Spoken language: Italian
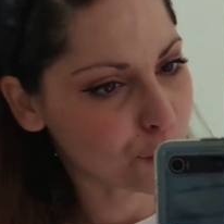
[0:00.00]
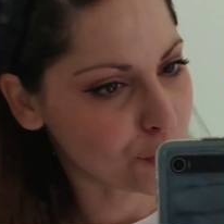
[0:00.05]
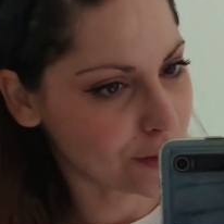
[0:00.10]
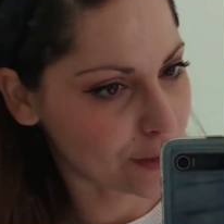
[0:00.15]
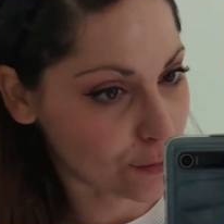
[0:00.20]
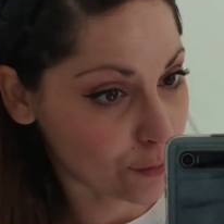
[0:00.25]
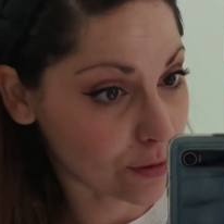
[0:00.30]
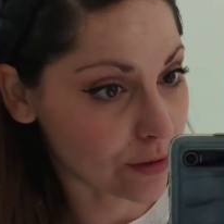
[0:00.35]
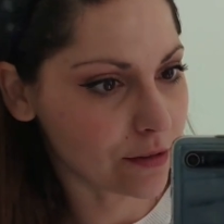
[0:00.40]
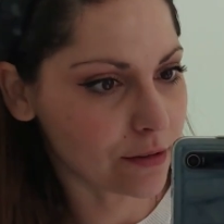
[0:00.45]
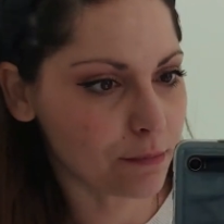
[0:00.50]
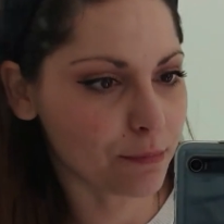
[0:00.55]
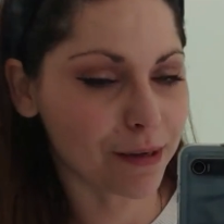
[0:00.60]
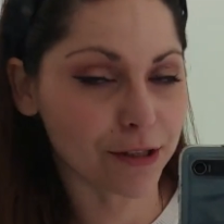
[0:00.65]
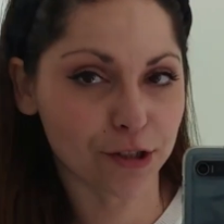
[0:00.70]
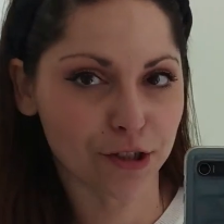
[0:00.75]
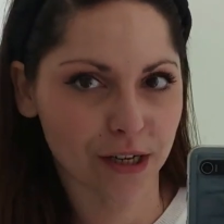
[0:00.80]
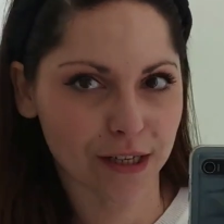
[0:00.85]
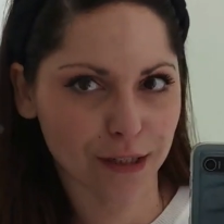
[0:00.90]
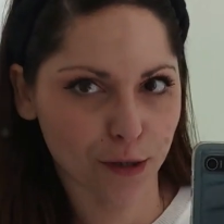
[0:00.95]
quindi
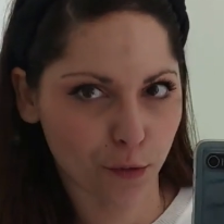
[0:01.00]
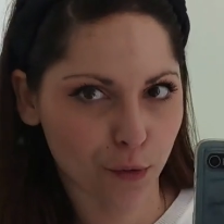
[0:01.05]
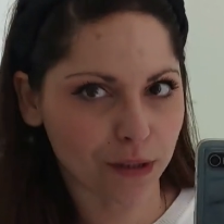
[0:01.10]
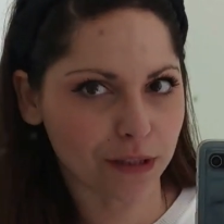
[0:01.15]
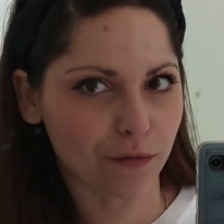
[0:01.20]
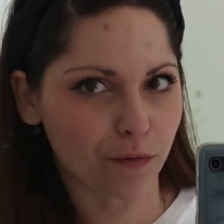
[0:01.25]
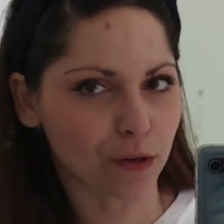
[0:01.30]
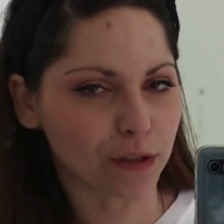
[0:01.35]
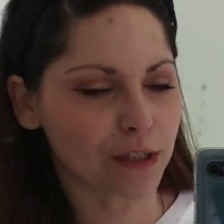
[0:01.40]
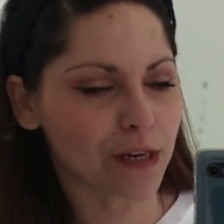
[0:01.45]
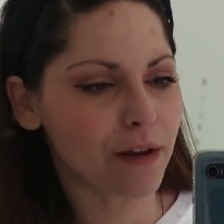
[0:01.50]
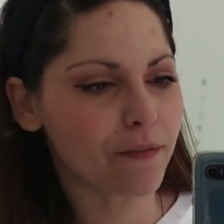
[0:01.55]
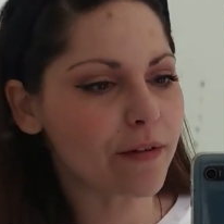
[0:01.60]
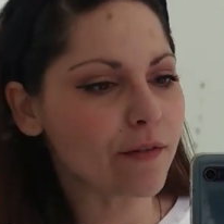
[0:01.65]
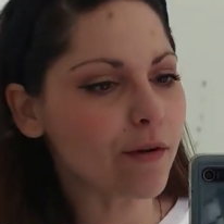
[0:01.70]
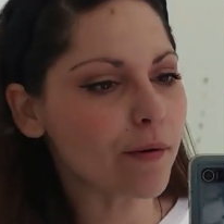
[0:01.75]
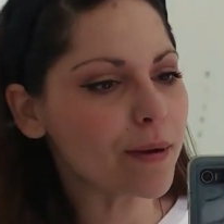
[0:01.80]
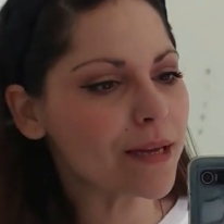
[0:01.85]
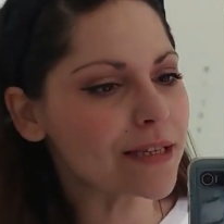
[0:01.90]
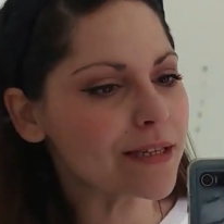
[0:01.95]
immaginate quante volte
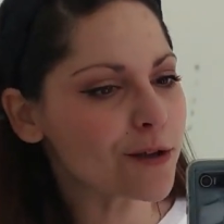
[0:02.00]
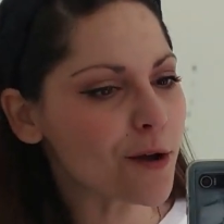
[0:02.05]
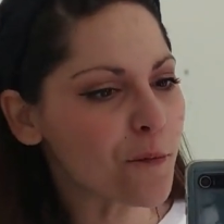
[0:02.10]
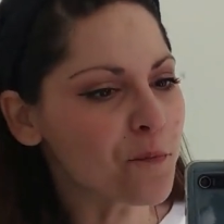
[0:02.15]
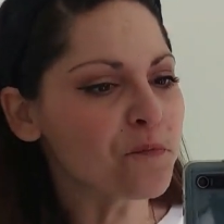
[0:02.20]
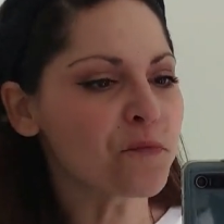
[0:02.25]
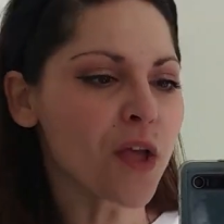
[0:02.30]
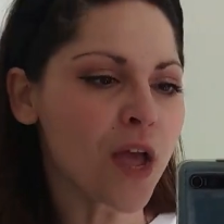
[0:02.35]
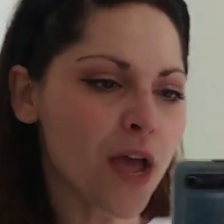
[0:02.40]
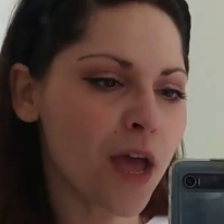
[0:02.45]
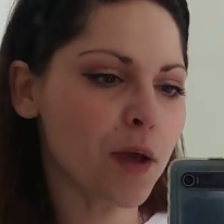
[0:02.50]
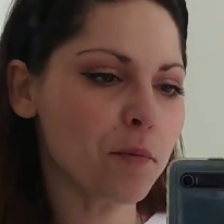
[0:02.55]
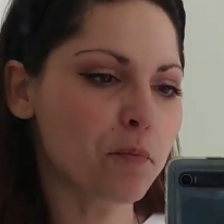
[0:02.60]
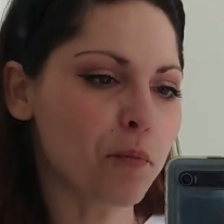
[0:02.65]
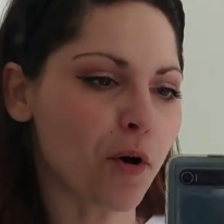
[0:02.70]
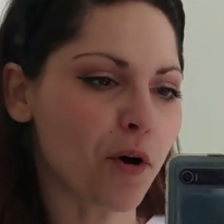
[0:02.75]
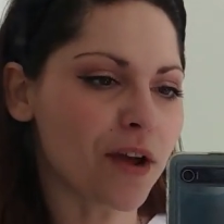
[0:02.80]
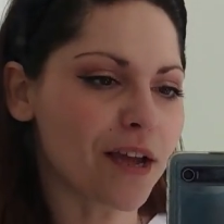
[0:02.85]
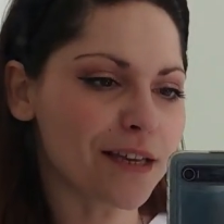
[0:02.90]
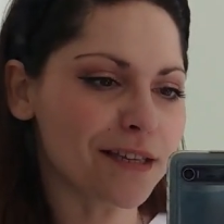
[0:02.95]
l'avevo messo e
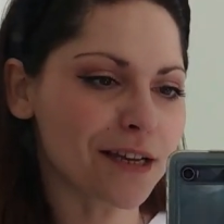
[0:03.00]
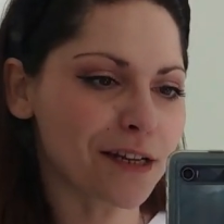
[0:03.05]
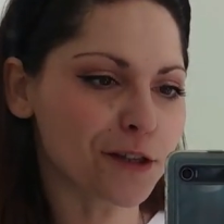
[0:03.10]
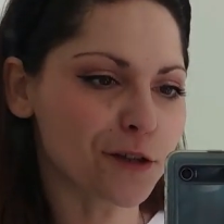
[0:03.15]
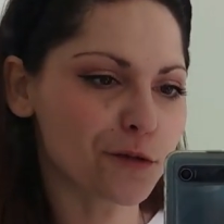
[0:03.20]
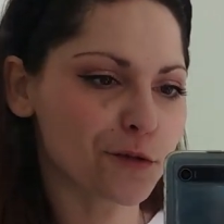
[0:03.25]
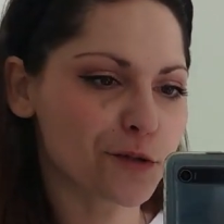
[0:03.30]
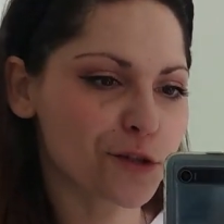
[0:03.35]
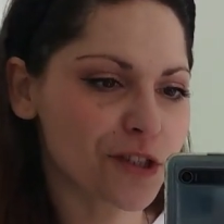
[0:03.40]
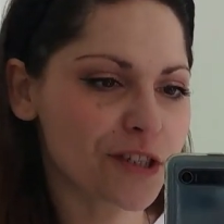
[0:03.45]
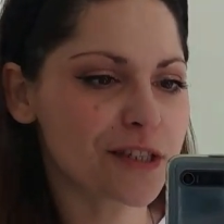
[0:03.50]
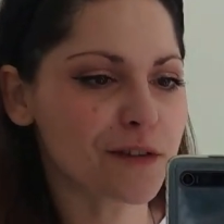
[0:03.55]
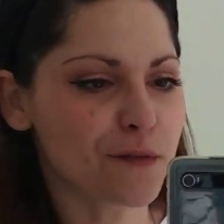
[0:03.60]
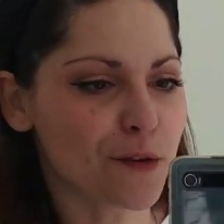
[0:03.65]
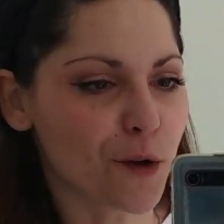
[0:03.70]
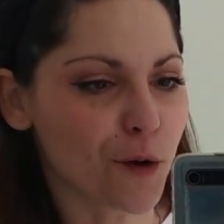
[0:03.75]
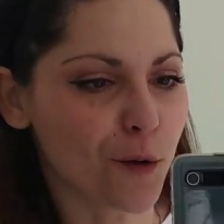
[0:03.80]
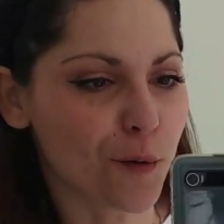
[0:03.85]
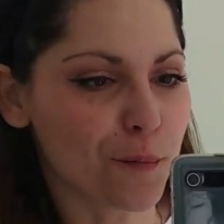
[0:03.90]
poi ai saldi successivi ne ho